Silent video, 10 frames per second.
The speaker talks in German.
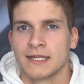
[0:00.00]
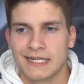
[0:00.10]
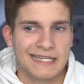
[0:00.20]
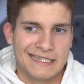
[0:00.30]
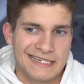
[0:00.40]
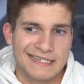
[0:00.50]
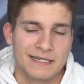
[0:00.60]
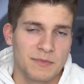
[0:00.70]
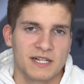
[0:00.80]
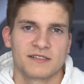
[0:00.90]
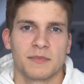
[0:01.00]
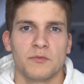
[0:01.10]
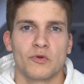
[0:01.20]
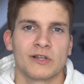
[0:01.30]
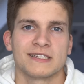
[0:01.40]
dann geht nicht die maximal
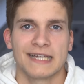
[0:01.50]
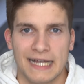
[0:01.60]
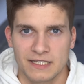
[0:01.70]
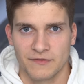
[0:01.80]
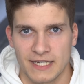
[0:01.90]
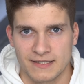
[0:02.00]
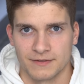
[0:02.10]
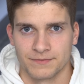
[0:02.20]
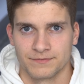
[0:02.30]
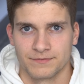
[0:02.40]
mögliche Reichweite.